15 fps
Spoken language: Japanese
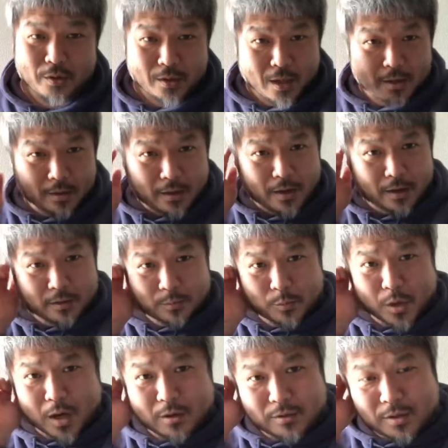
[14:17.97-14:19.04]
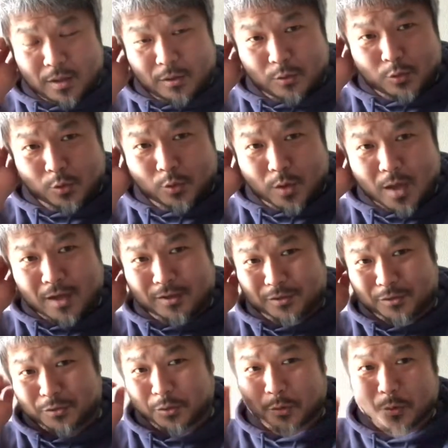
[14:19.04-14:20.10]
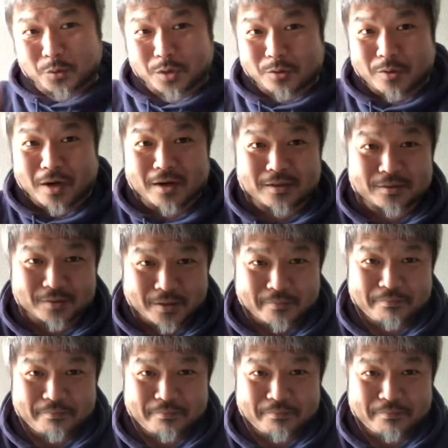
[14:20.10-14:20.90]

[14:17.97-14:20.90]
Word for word: なんでかもう学生の相談ずっと乗ってるからですね